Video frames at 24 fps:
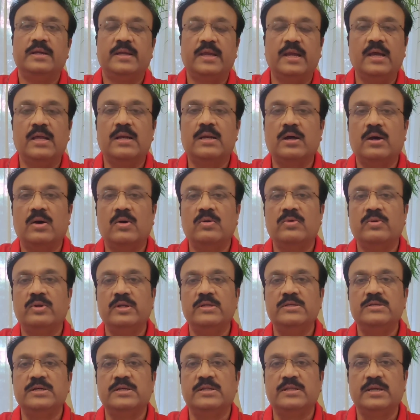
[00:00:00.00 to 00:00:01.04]
కేఎల్ రాహుల్
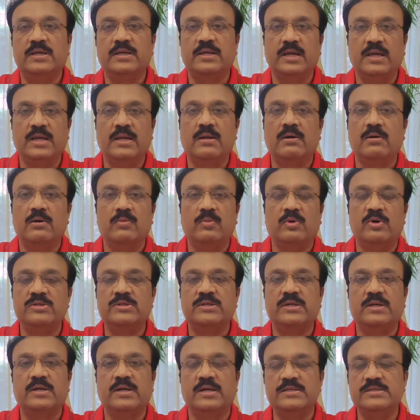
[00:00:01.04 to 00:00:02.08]
గురించి అయితే కేఎల్ రాహుల్
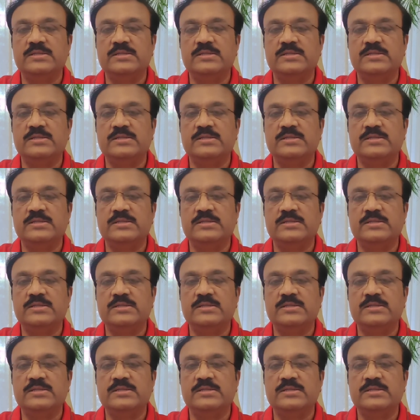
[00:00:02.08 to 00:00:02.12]
బహుశా